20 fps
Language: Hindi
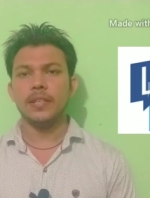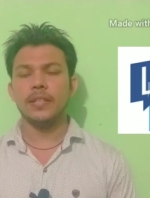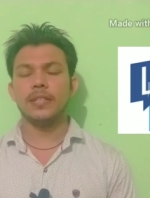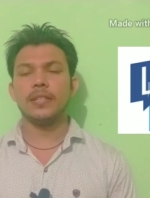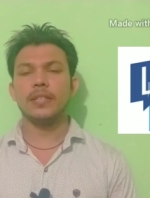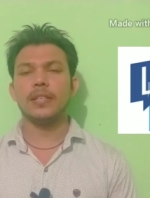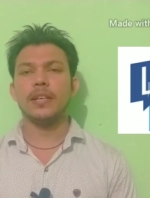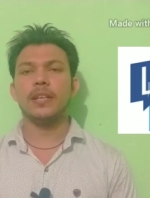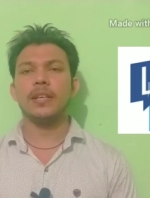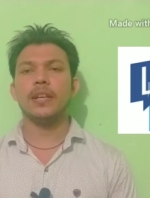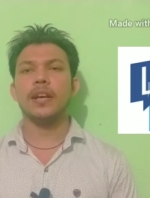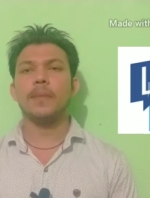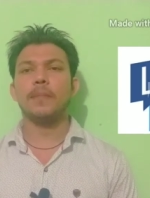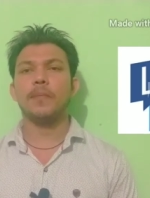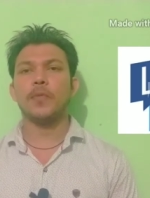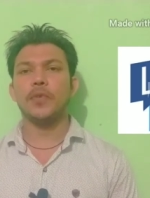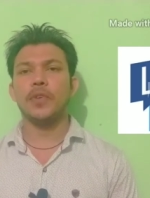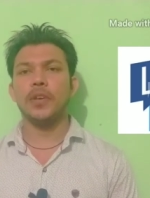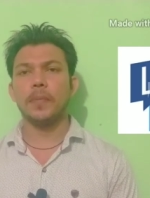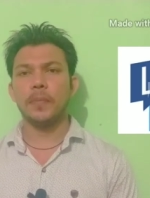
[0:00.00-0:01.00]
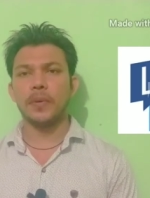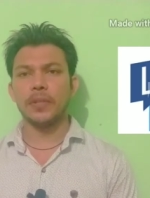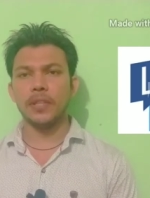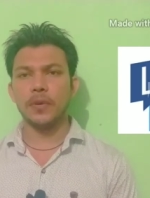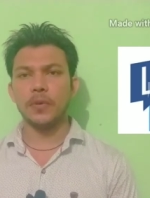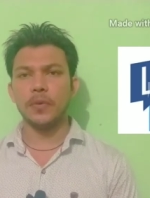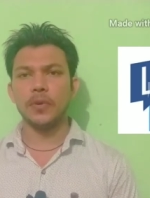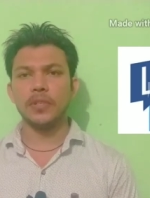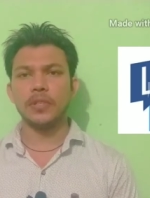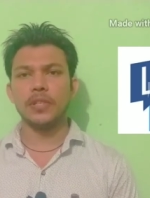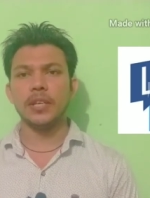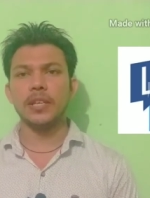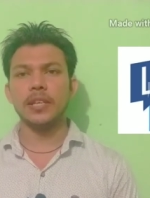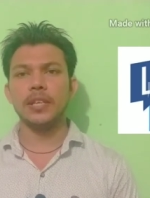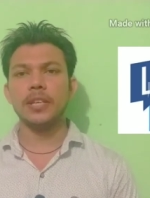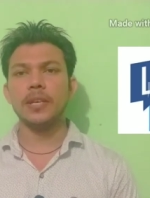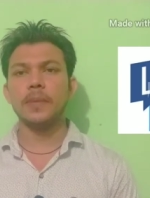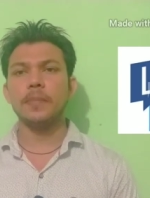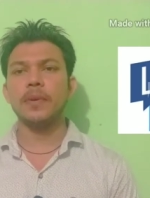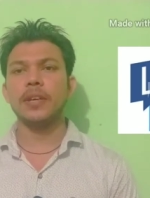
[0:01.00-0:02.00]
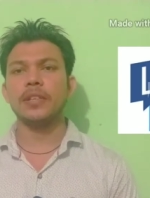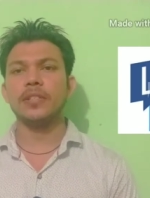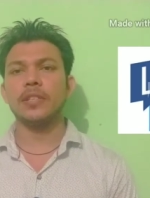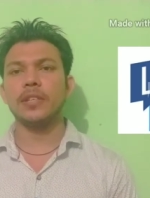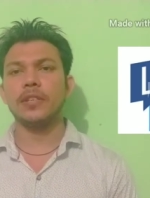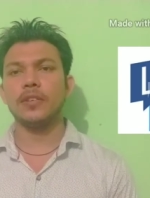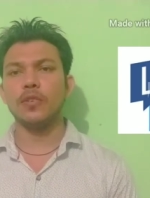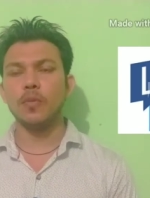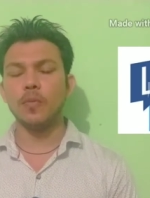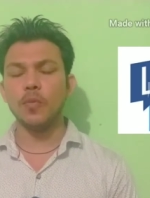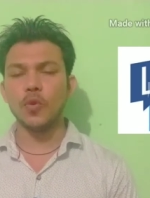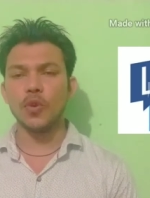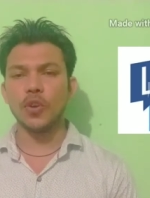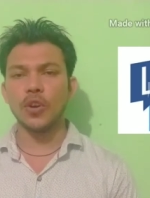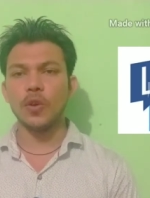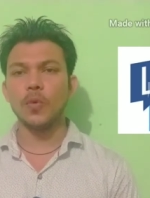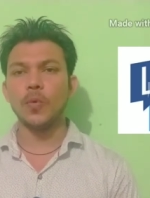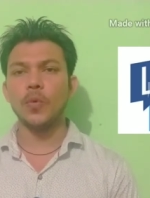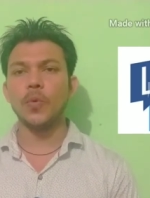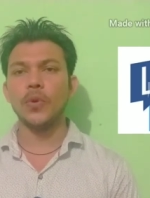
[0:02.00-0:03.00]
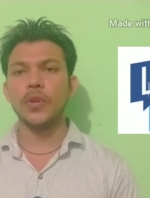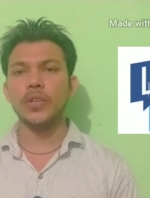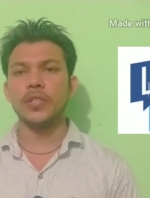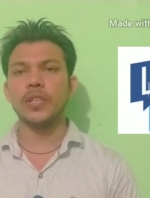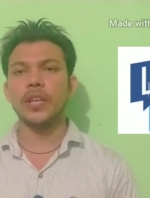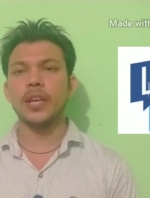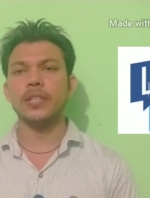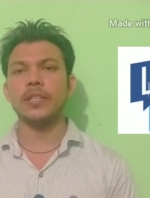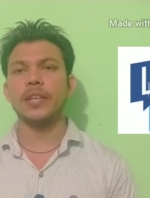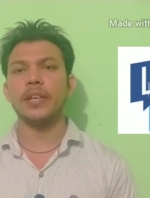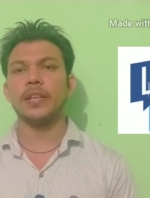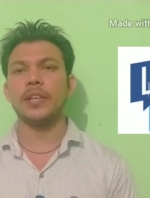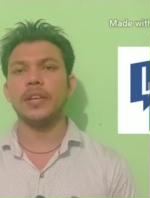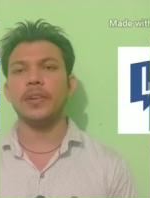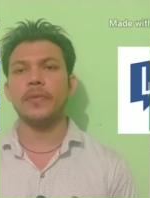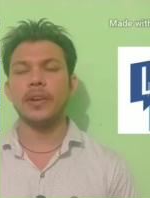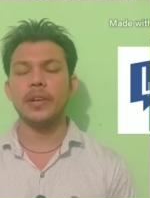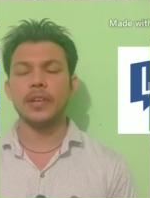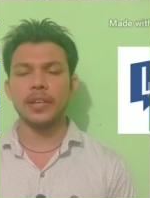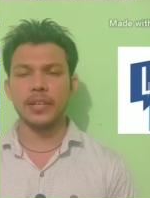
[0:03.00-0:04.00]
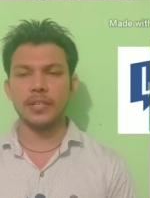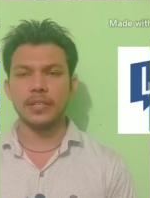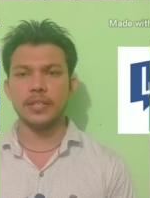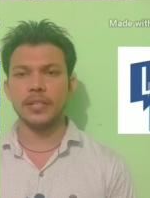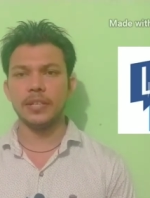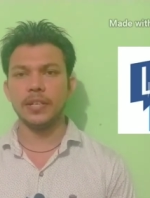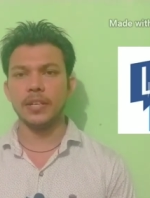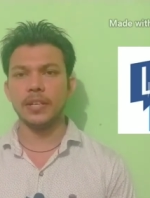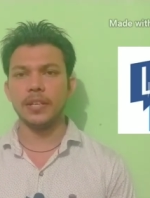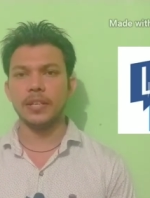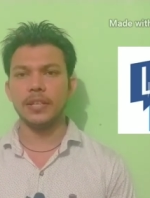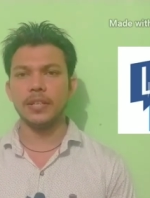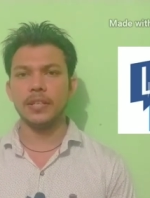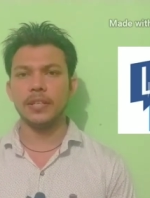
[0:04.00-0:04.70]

इसके लिए आपको ये पता होना चाहिए कि मैं ऐसा क्यों बोल रहा हूँ रिचार्ज एक्टिवेट कैसे करें